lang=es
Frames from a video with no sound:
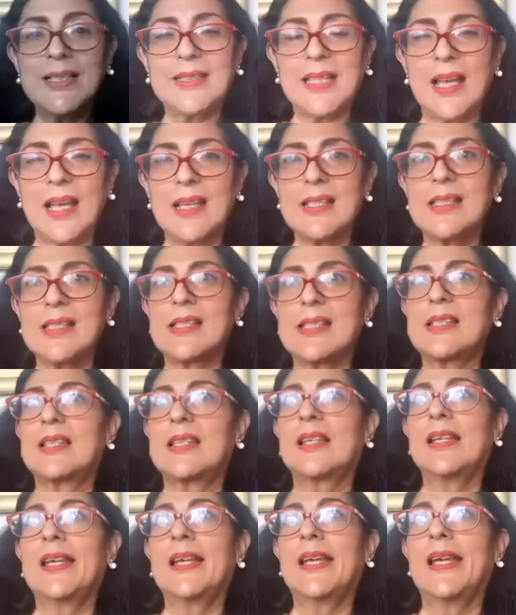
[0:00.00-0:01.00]

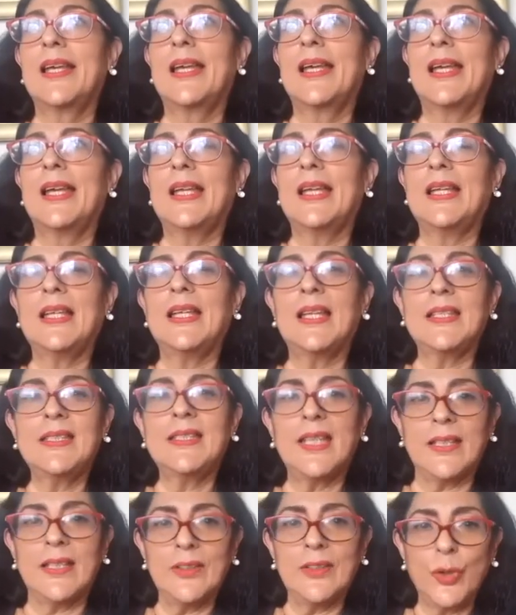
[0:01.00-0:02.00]
estás eh,
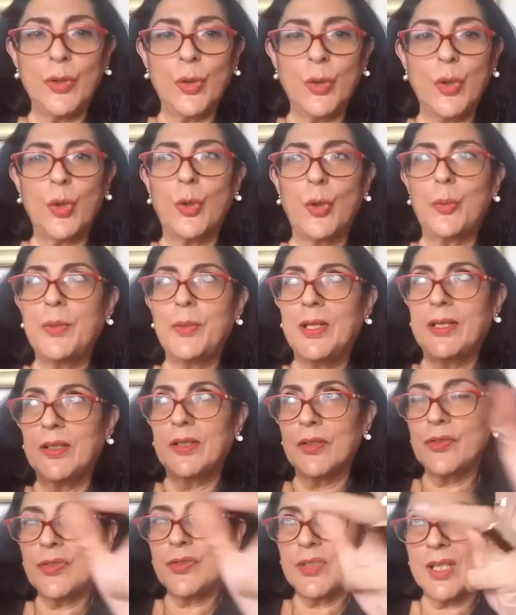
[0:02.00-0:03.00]
leyendo,
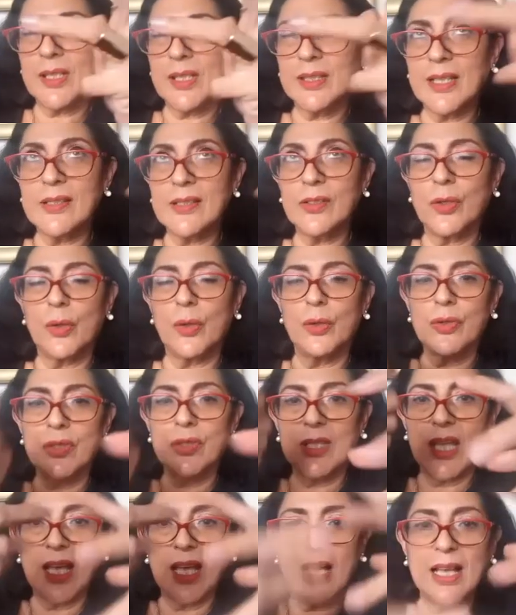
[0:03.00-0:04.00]
viendo ciertas
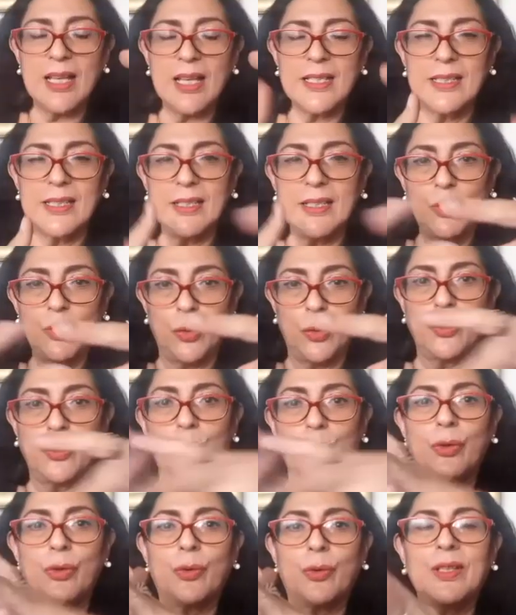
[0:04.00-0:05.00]
cosas y
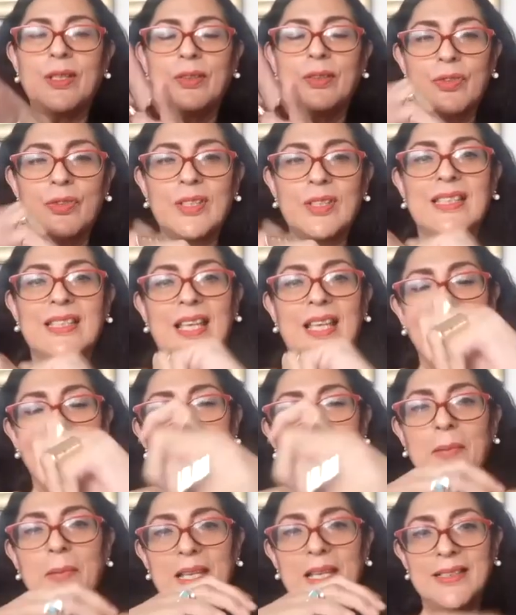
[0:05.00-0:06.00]
todo, ¿no? Entonces
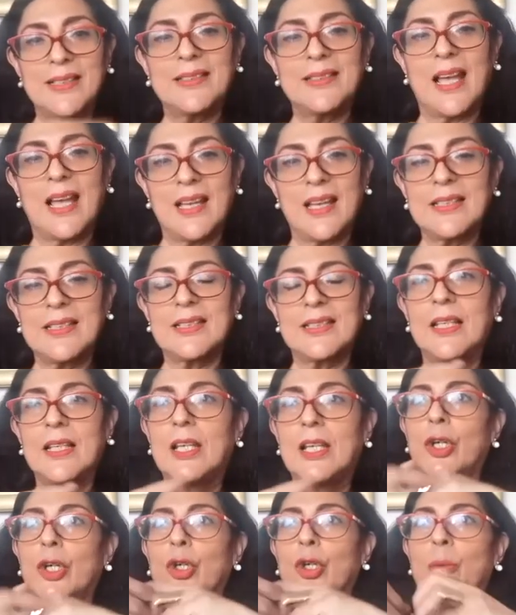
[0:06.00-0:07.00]
ahí estás
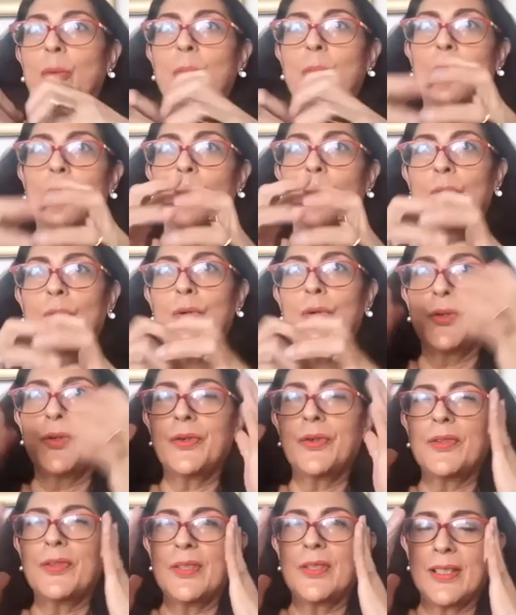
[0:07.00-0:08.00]
como
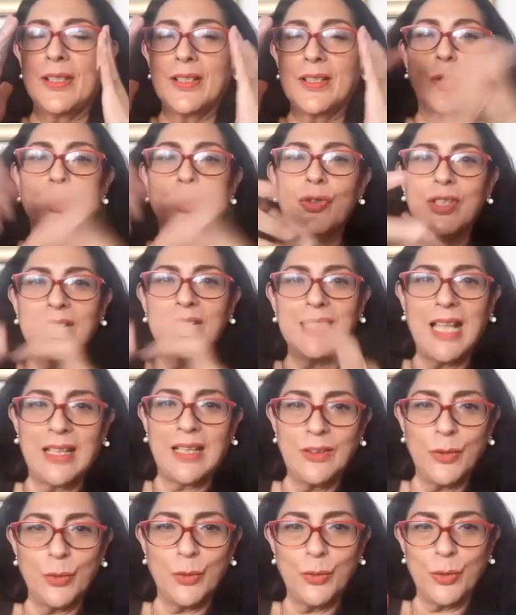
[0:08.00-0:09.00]
eh,
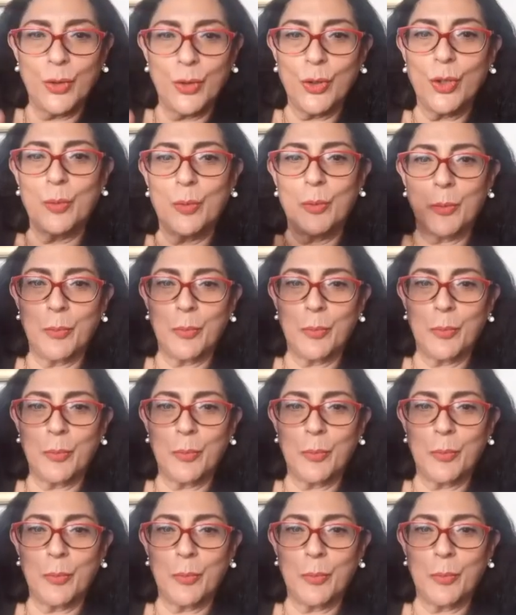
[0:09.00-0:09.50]
cocinando, ¿no? Como